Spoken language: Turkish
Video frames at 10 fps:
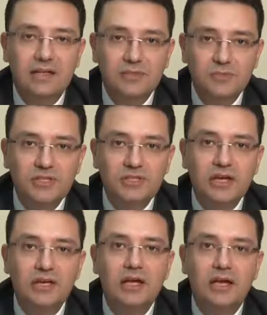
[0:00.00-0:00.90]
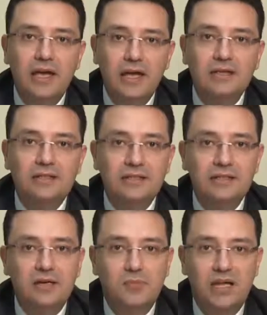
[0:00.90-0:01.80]
atmayacak en
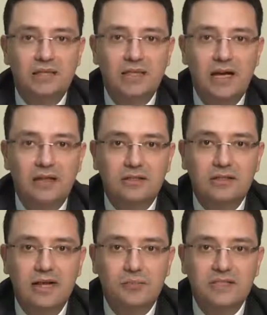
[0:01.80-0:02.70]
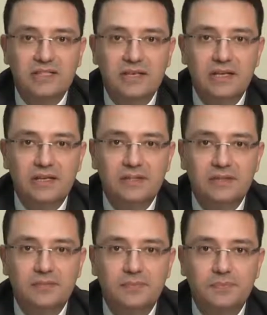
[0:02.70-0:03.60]
kısa zaman diye algılanması gerekir.